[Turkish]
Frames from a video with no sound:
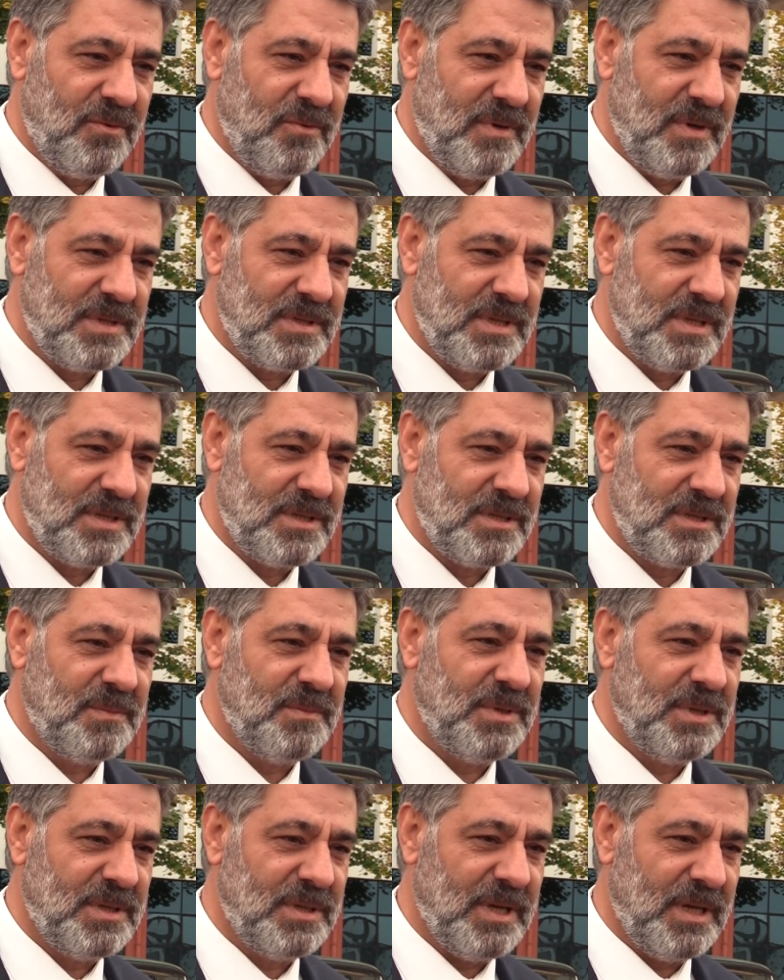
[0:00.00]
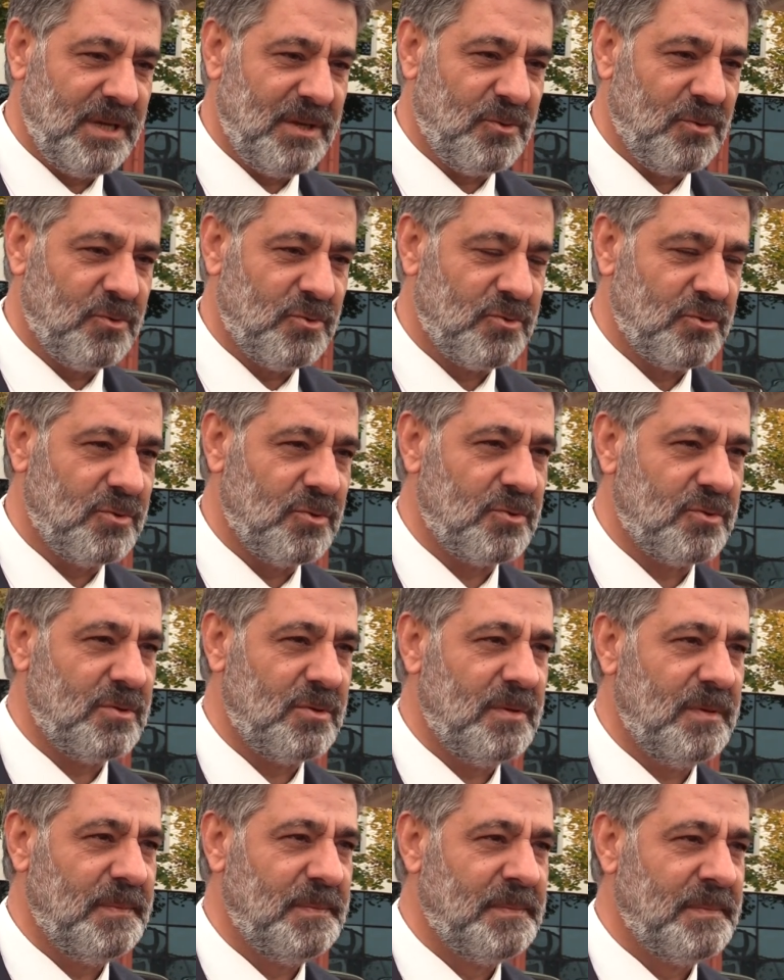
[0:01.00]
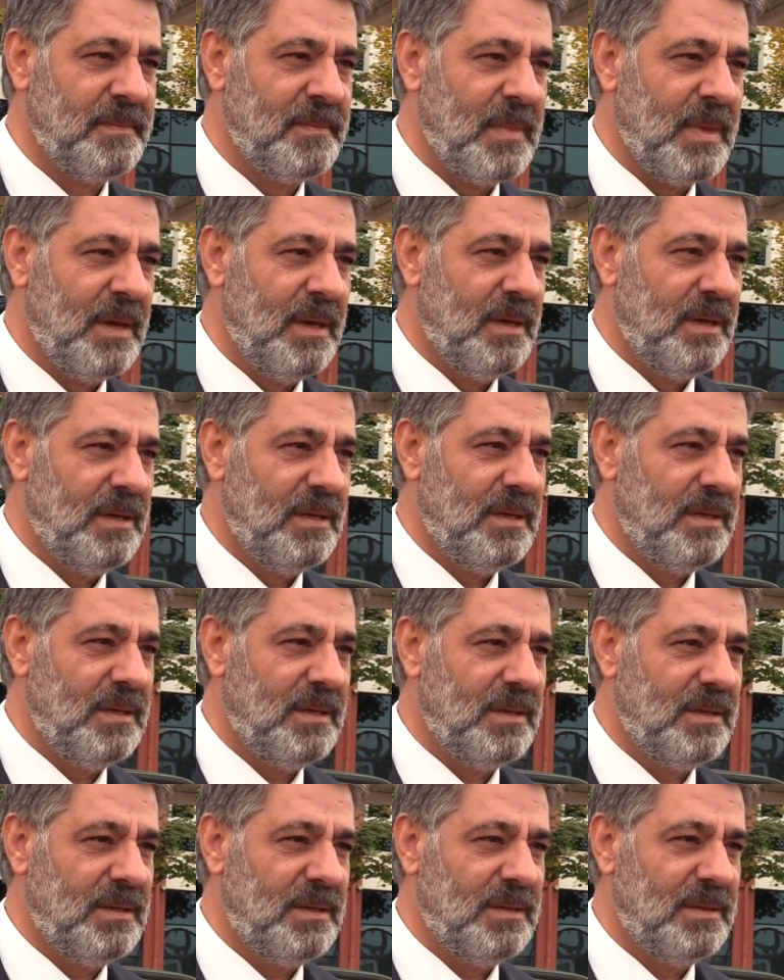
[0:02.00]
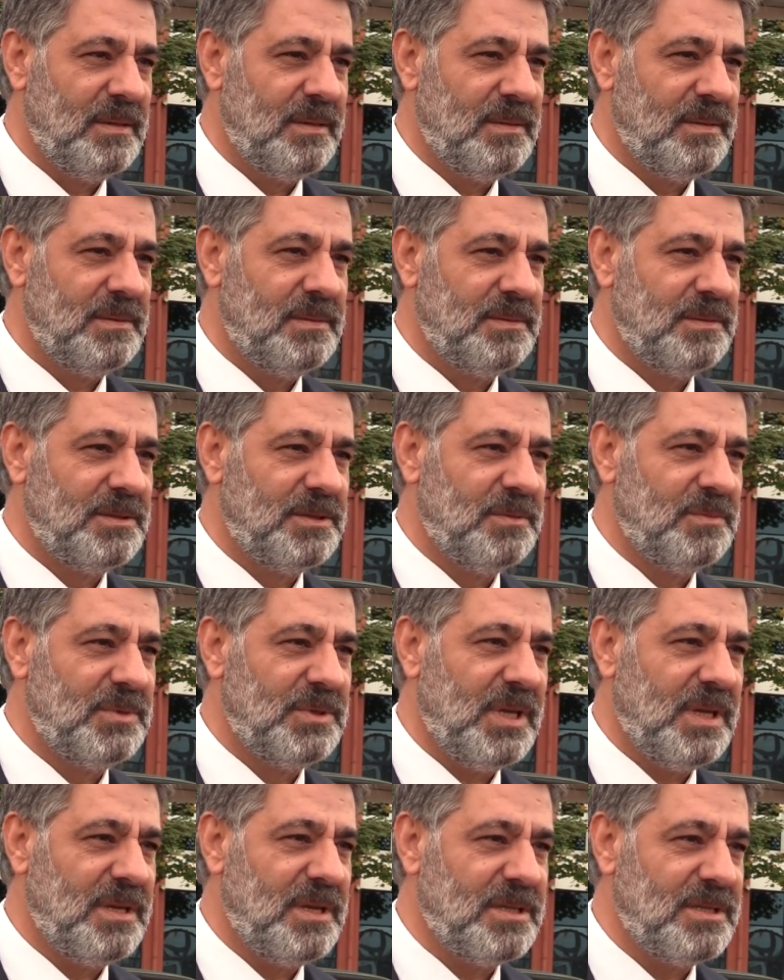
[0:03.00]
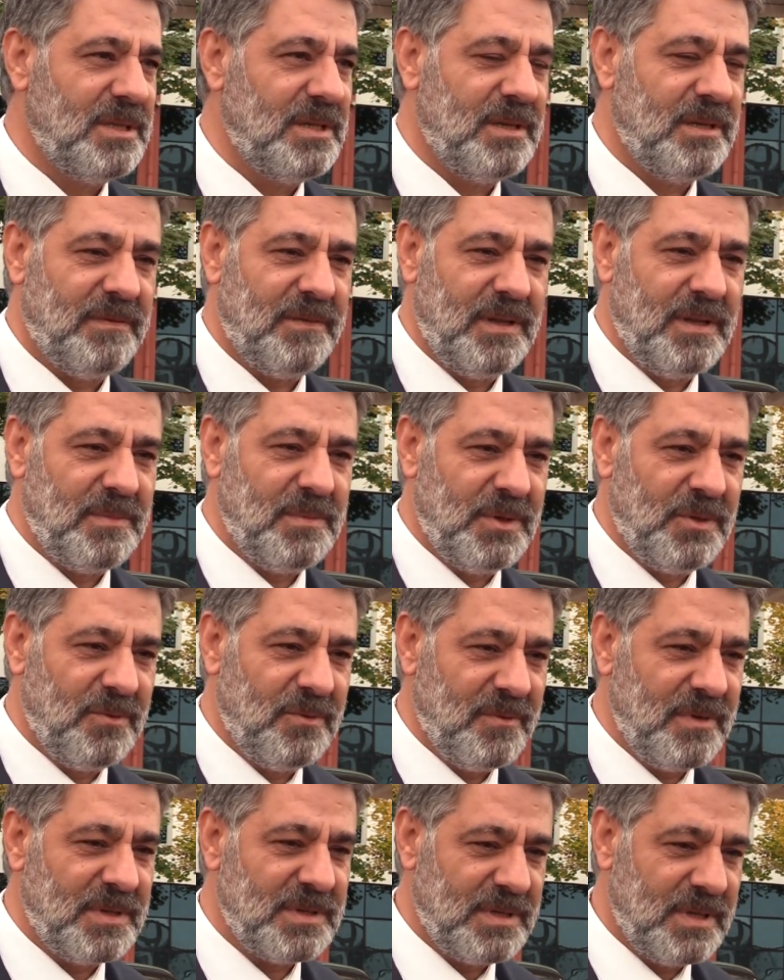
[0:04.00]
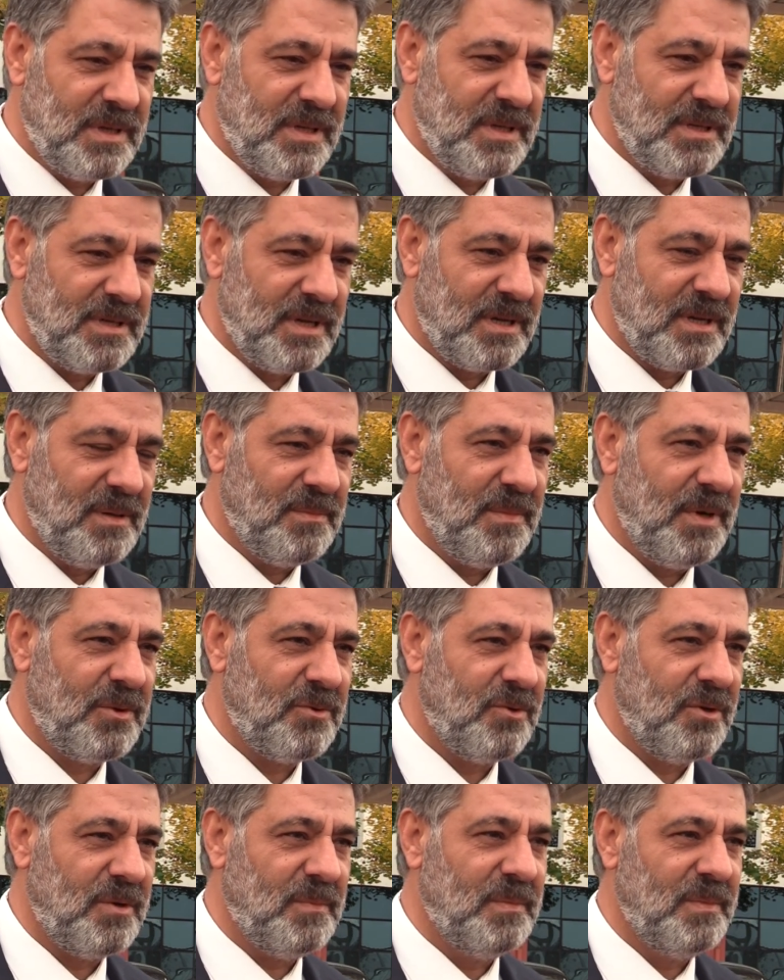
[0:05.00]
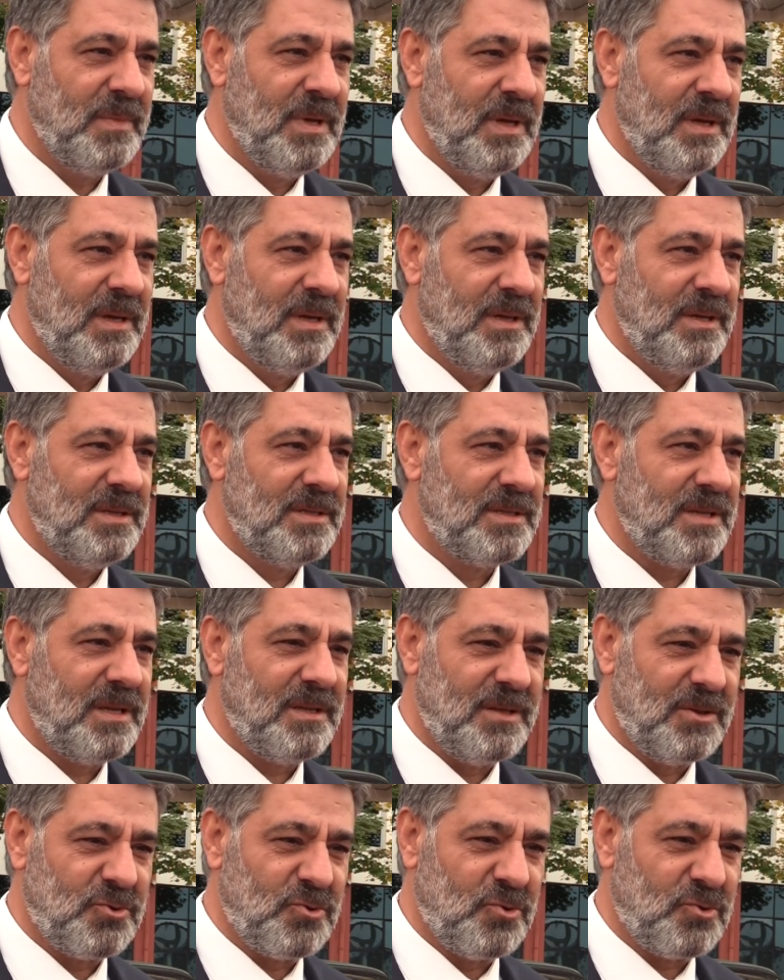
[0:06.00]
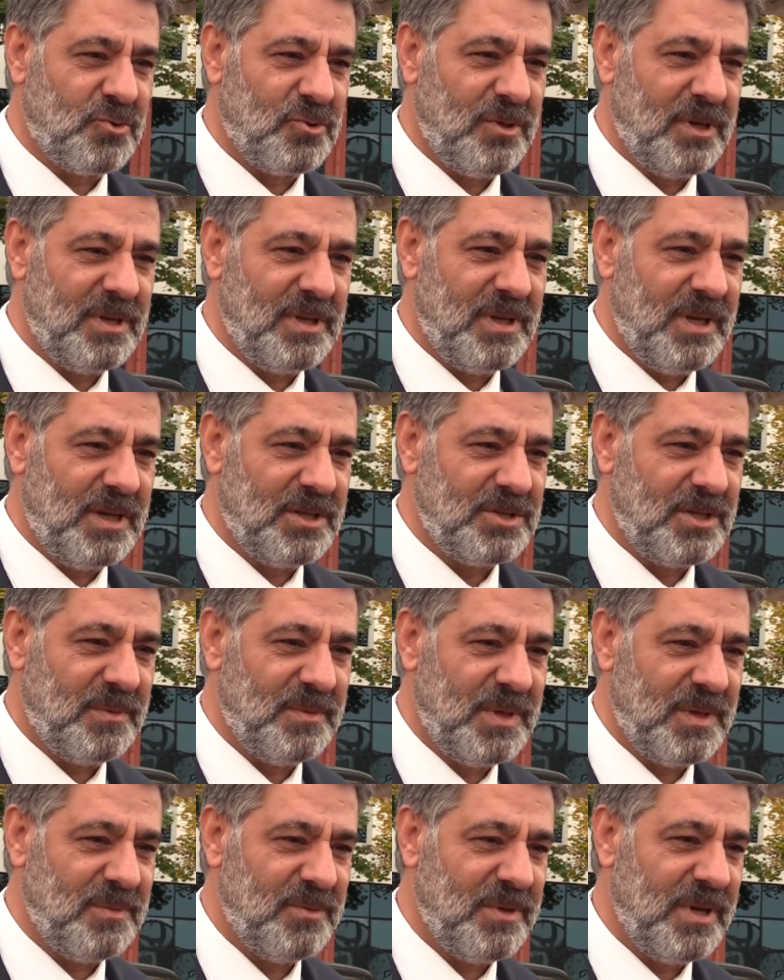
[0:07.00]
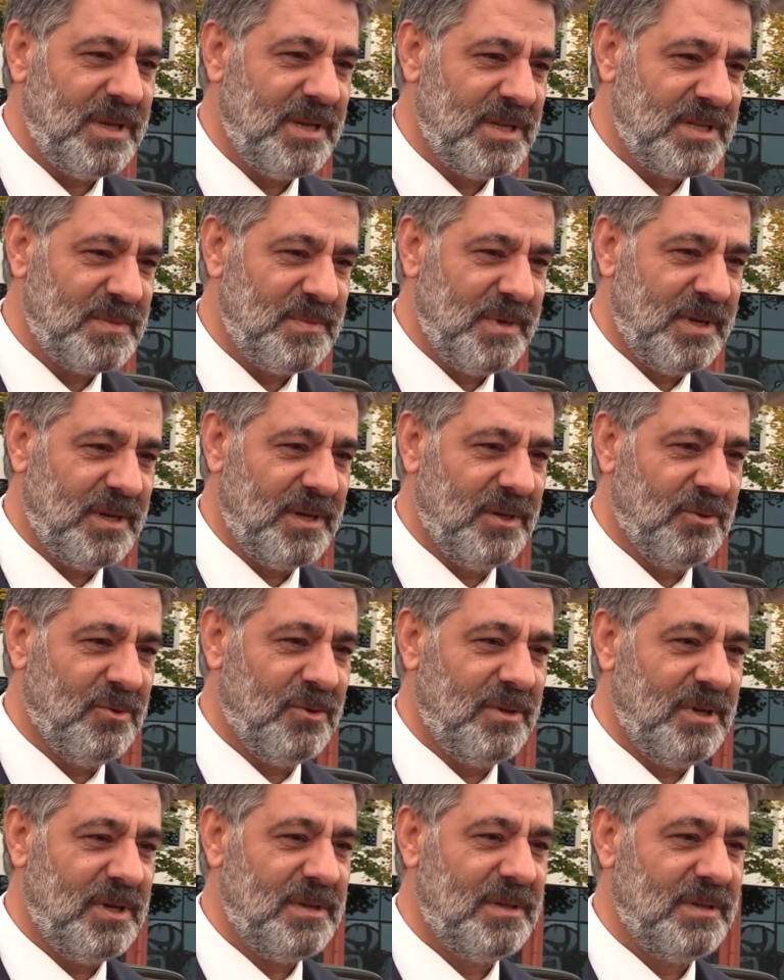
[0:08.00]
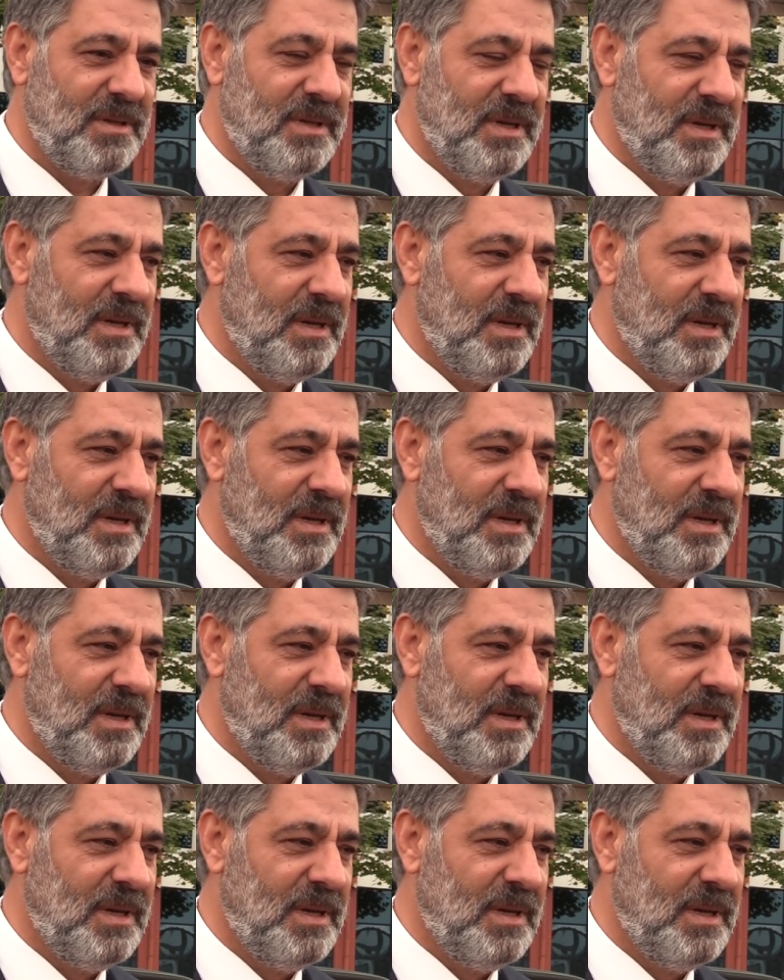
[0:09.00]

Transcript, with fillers: Üniversitesi için bir değer oluştursun. E, şimdiden geceleri falan ben üniversitede gezerken bakıyorum. İnsanlar çocuklarıyla akşamlar buraya gezmeye geliyorlar.